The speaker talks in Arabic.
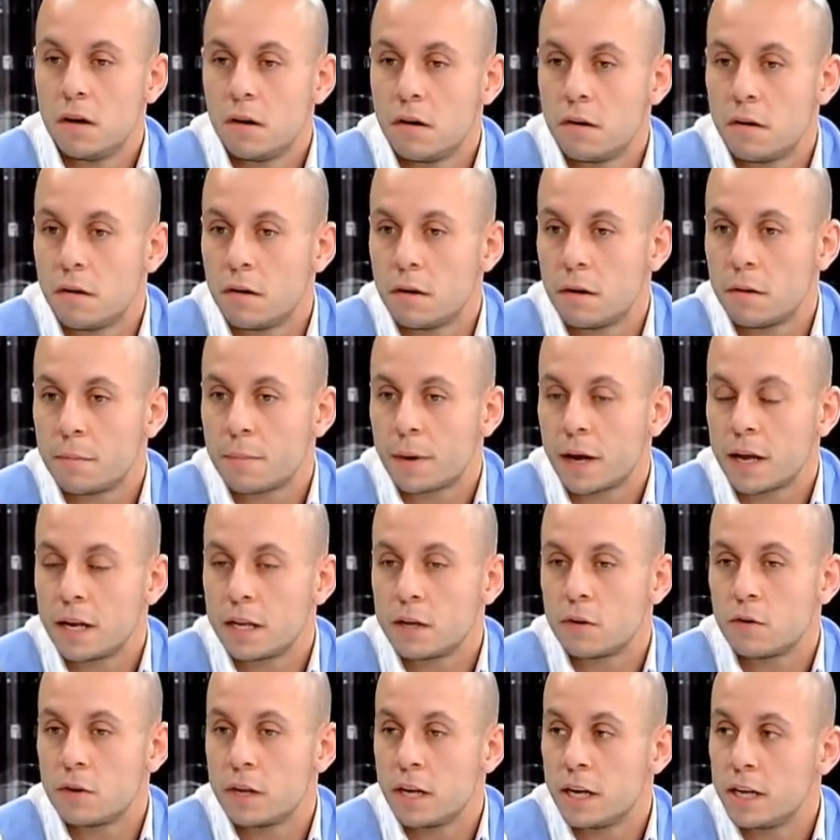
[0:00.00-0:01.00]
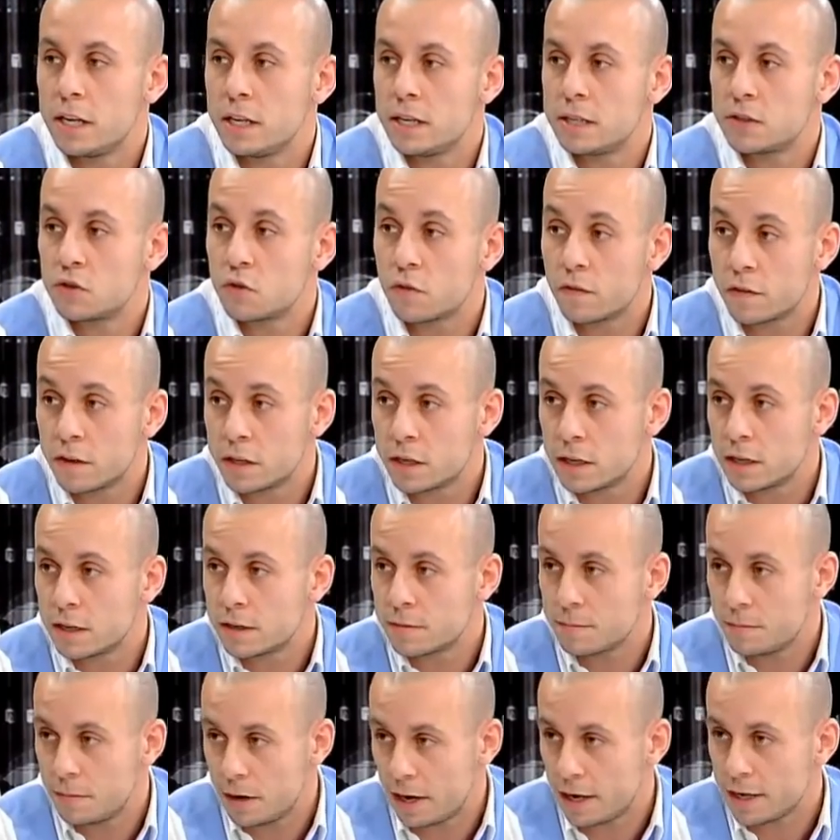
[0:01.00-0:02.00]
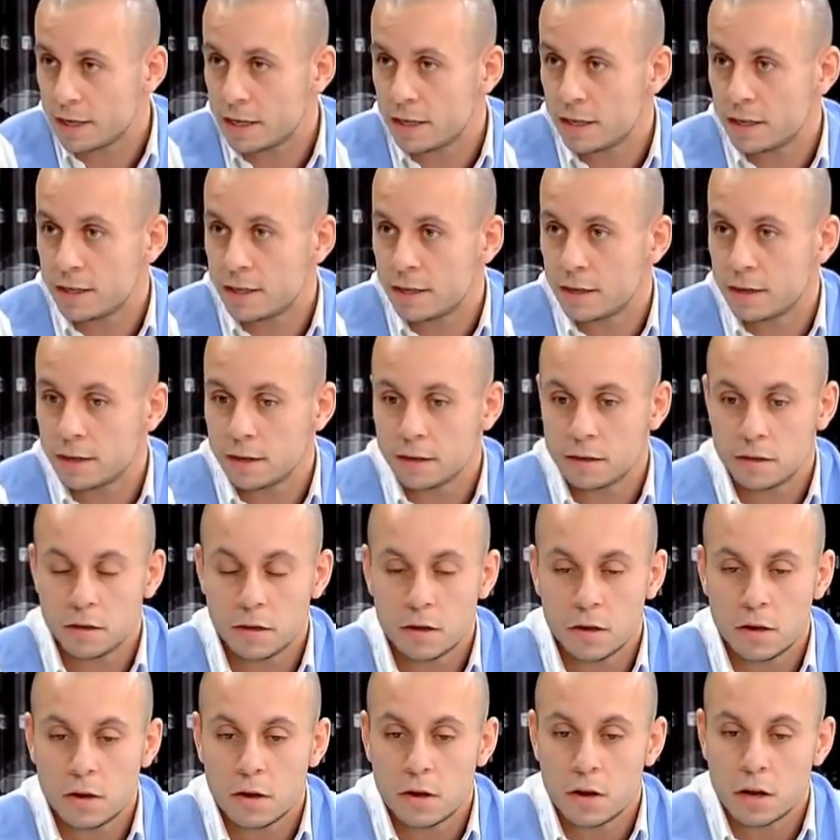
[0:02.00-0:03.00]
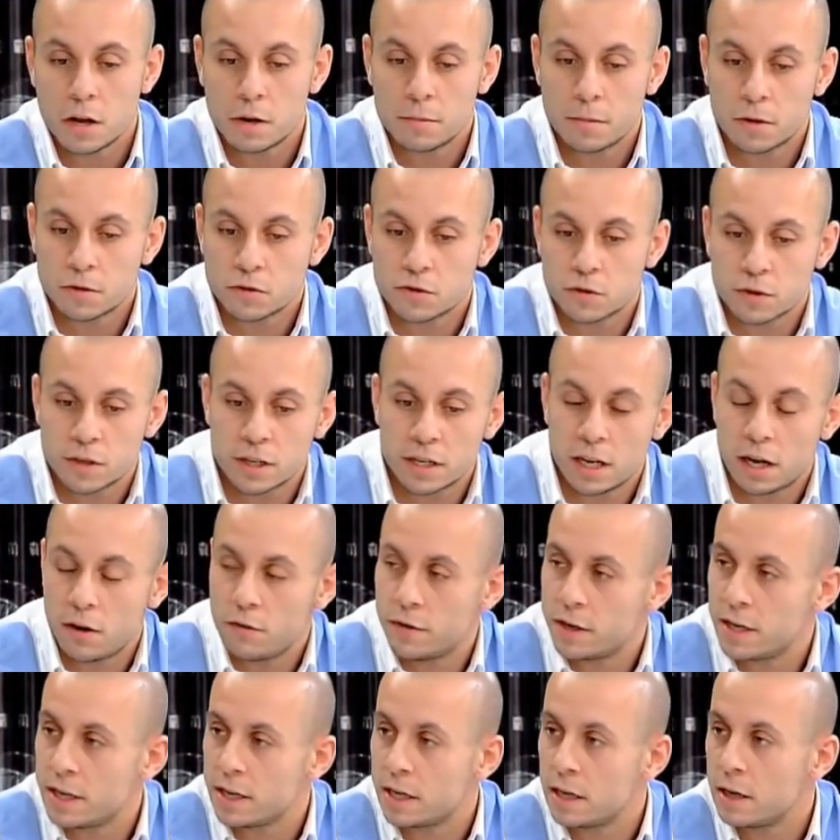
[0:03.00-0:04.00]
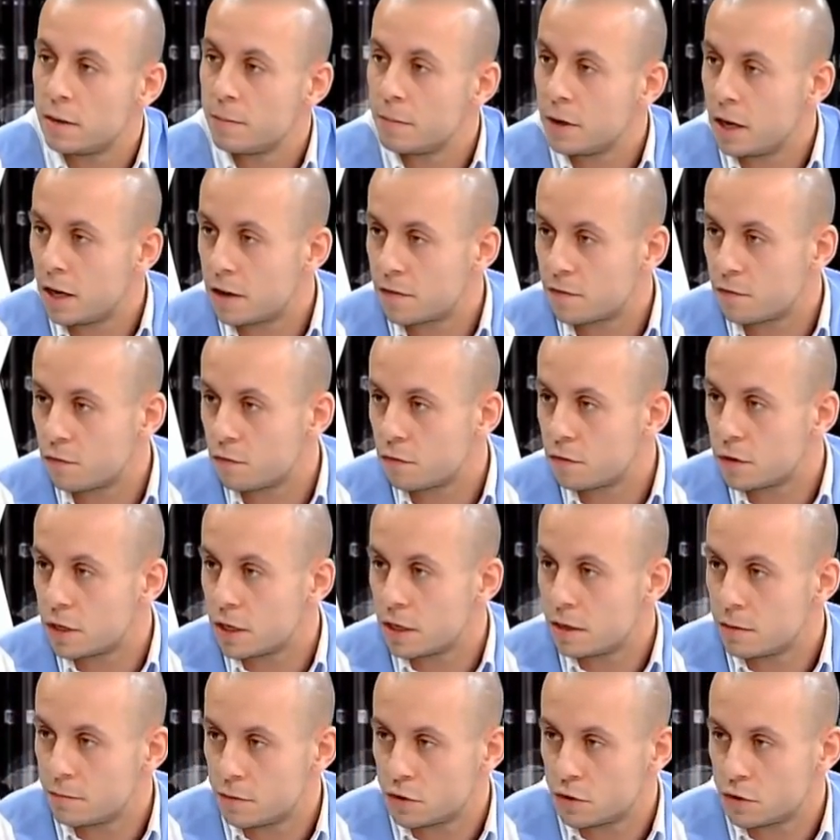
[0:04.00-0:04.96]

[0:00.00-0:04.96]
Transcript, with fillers: آه، بخليهم لإلي سوفينير بحياتي الموجودين حوالي بيعرفوني